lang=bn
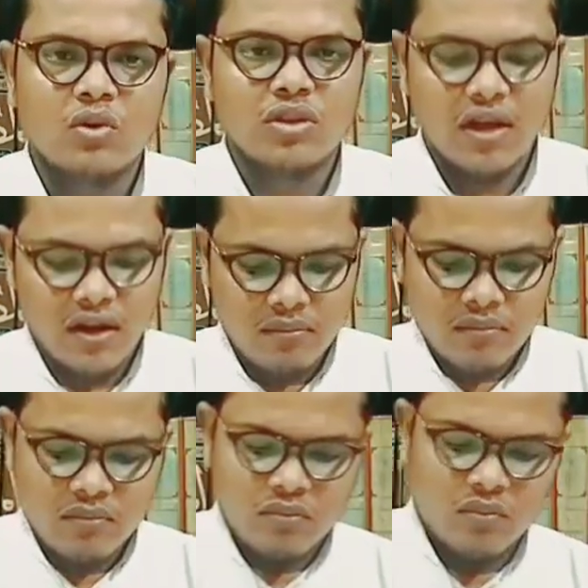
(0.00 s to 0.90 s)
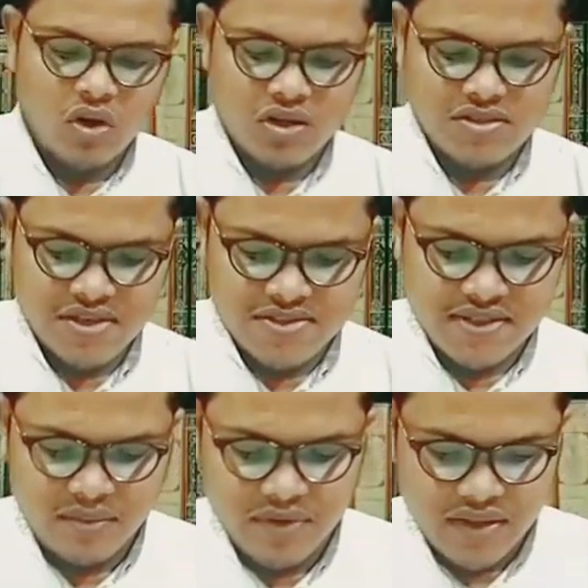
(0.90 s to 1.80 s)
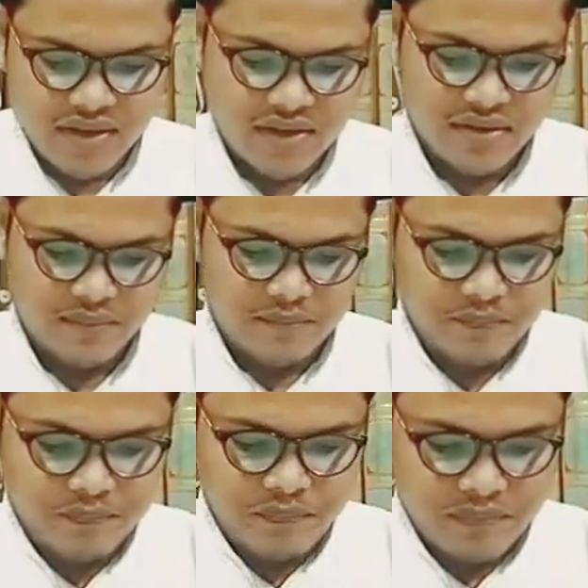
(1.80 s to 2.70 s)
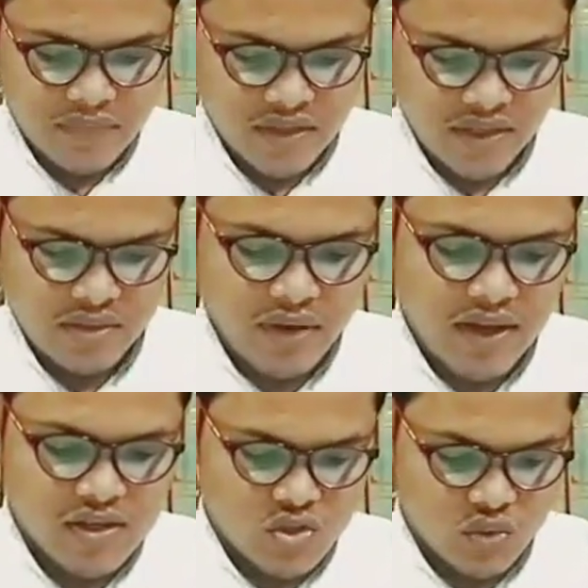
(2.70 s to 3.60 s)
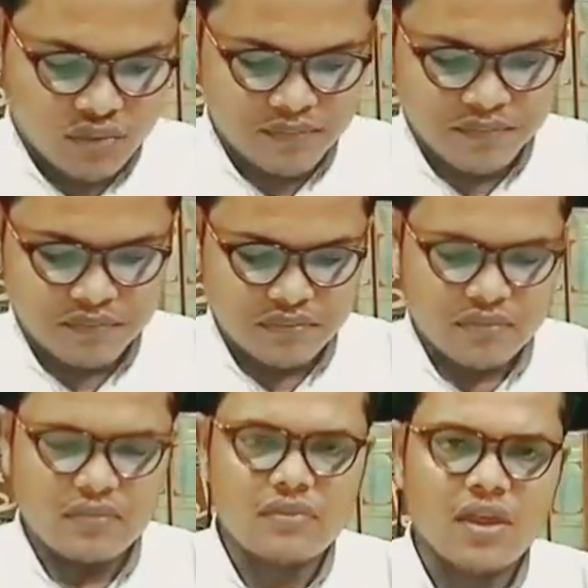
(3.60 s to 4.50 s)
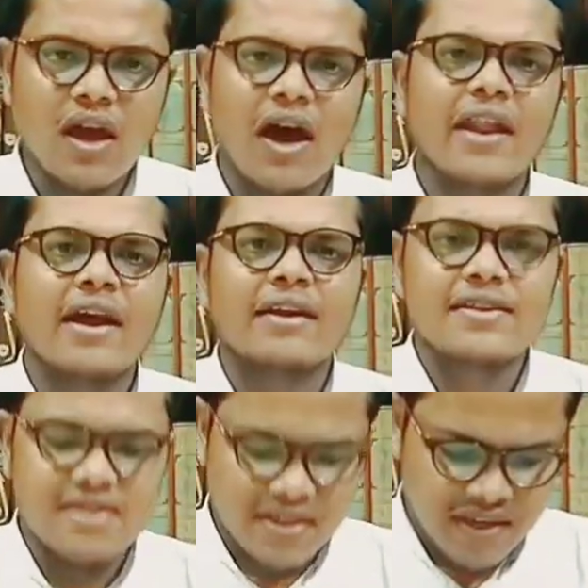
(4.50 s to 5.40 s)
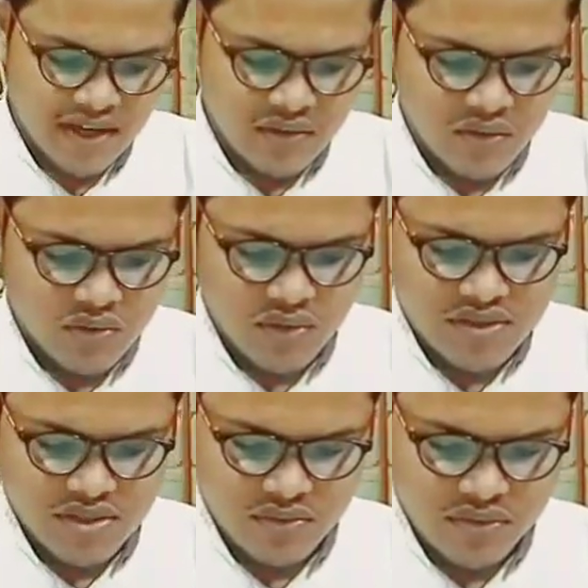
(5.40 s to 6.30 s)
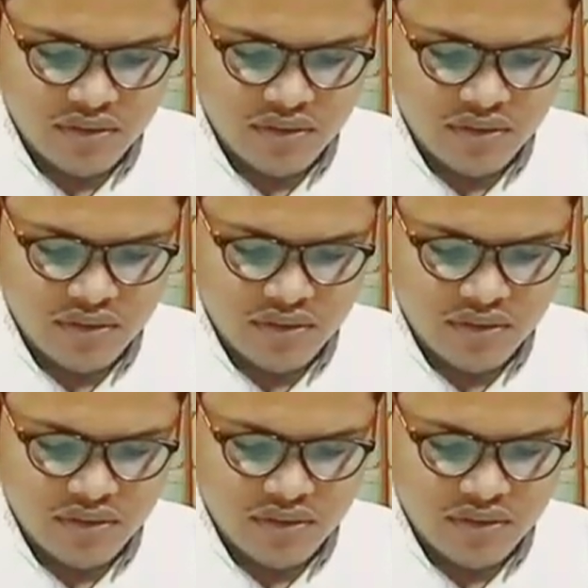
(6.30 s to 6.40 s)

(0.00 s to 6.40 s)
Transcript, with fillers: মোতারাম মোয়াজ্জা সামিন হিরাম এবার আসুন আর একটি যে খিয়ানত করেছেন